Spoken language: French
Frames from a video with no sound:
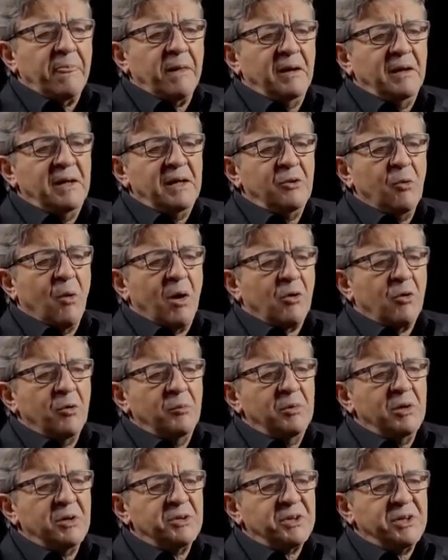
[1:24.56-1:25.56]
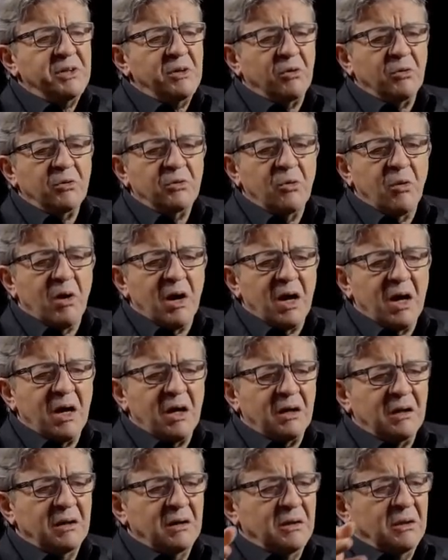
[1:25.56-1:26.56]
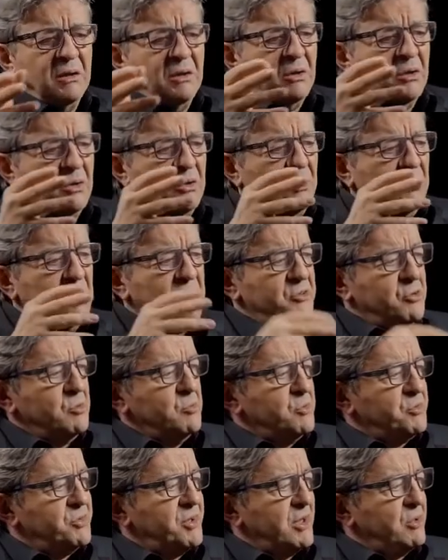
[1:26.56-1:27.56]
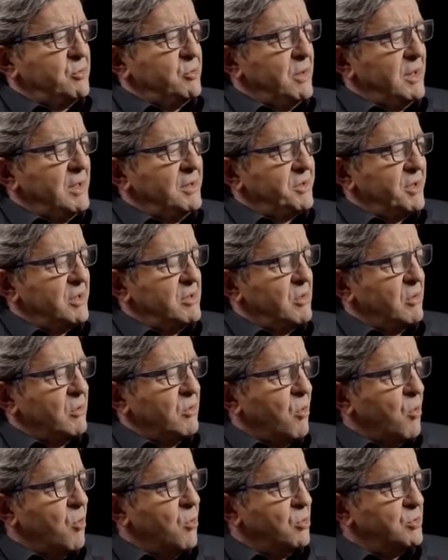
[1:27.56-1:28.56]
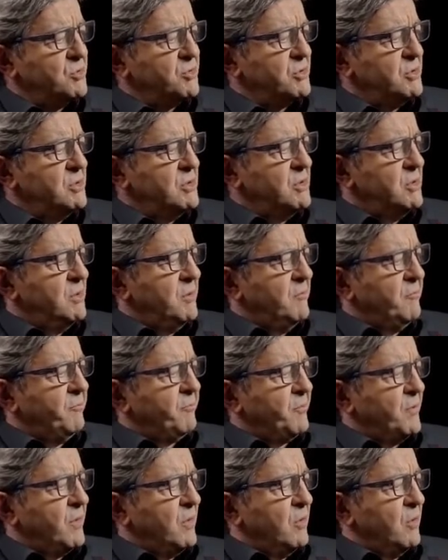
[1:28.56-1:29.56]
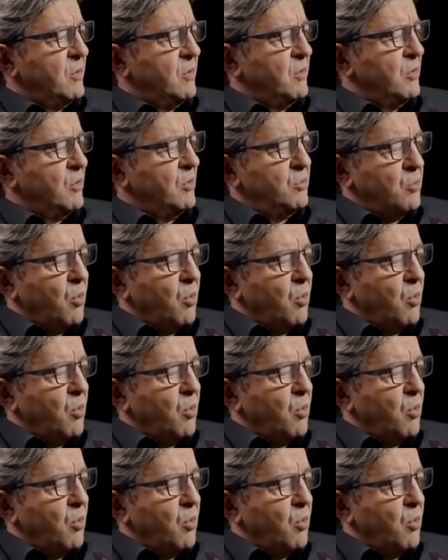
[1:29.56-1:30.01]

les droits communs, triangle noir, euh, les homosexuels, triangle rose. Euh,